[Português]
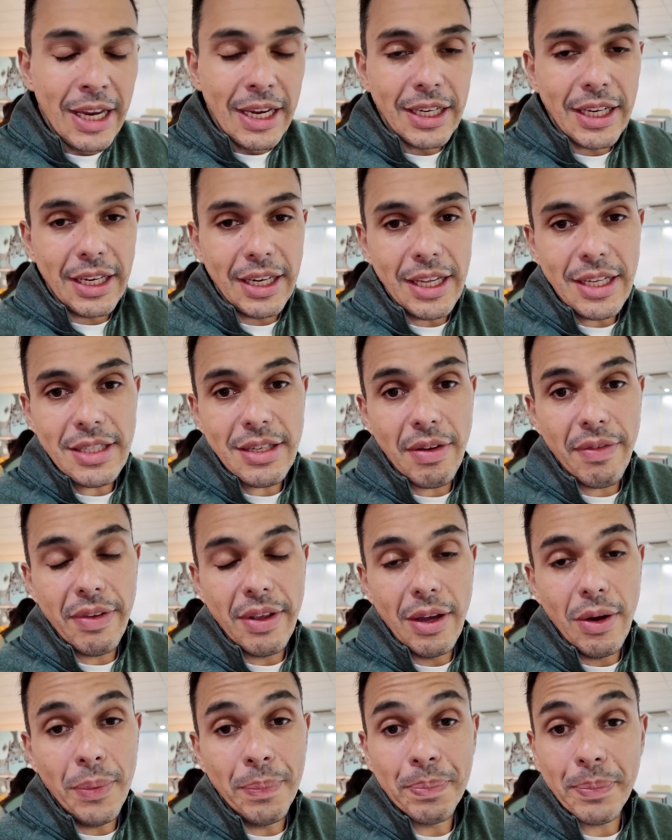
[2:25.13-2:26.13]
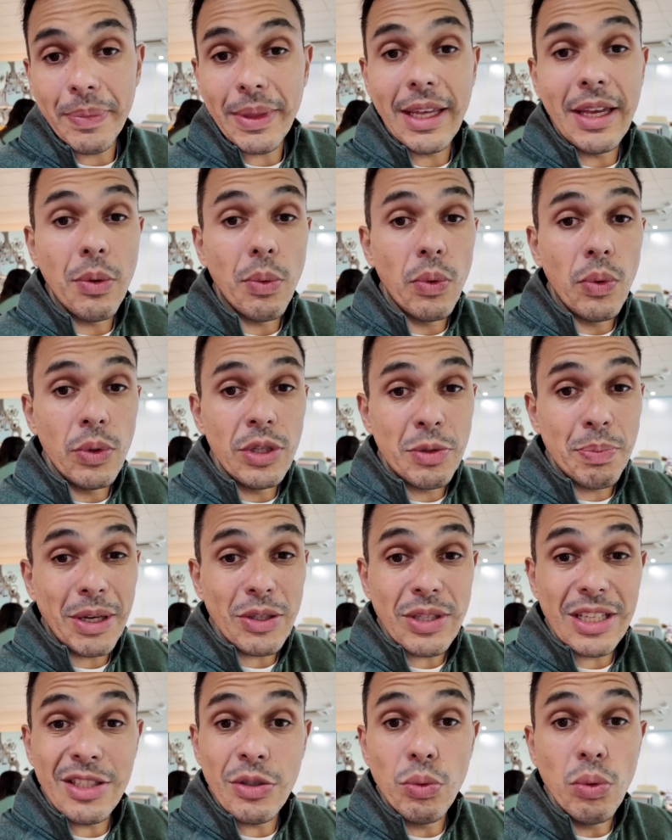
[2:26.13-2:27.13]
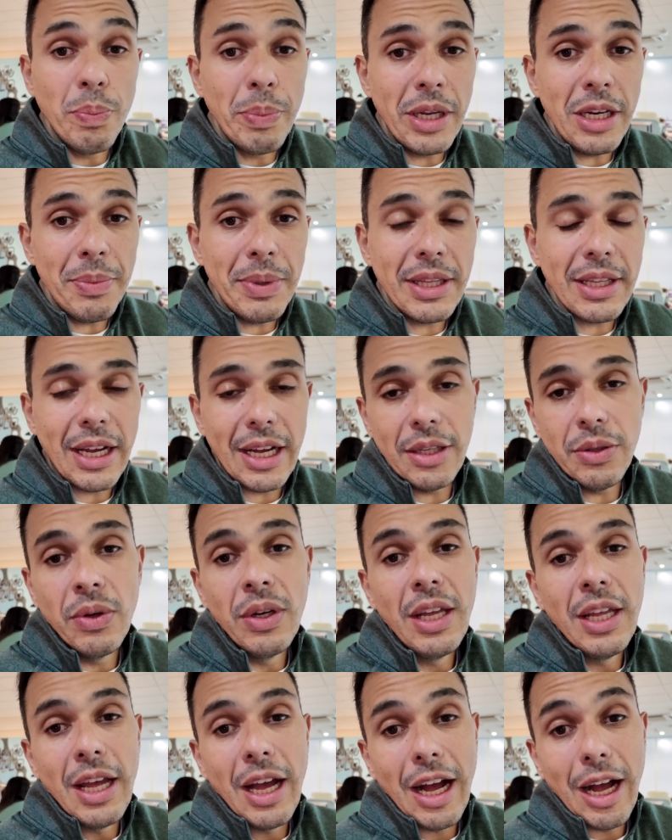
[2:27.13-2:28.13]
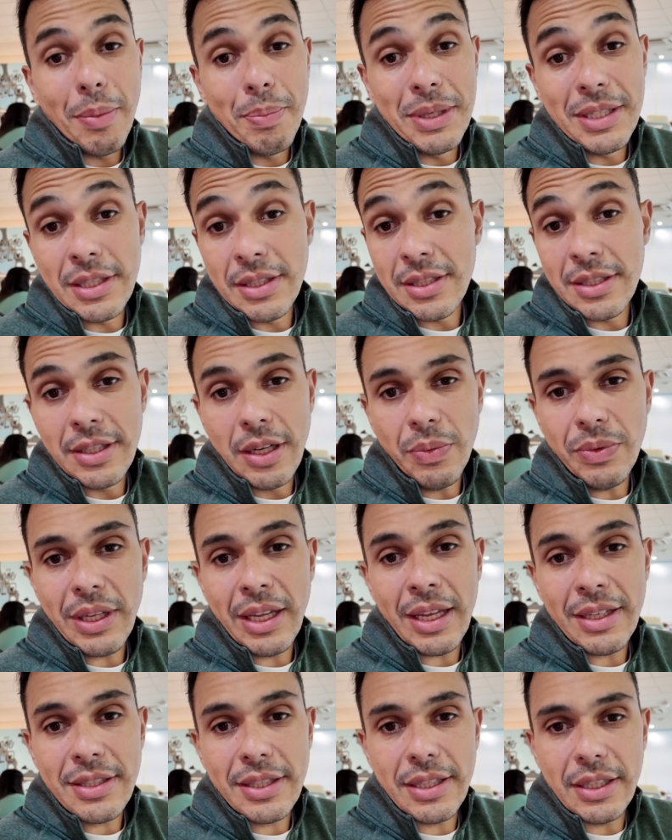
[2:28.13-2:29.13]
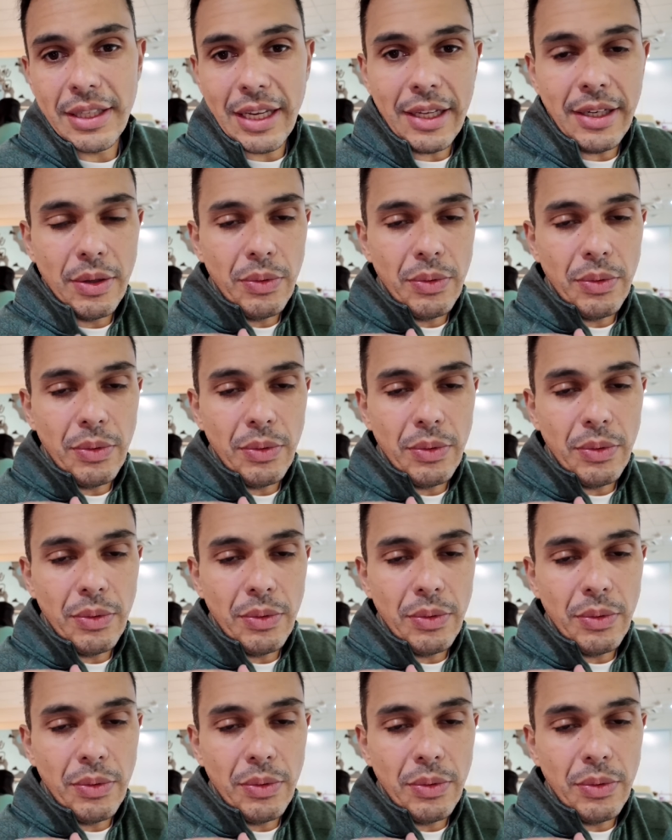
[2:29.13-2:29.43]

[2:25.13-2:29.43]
Que nesse avião é, o espaço é super limitado, a business não desce, né?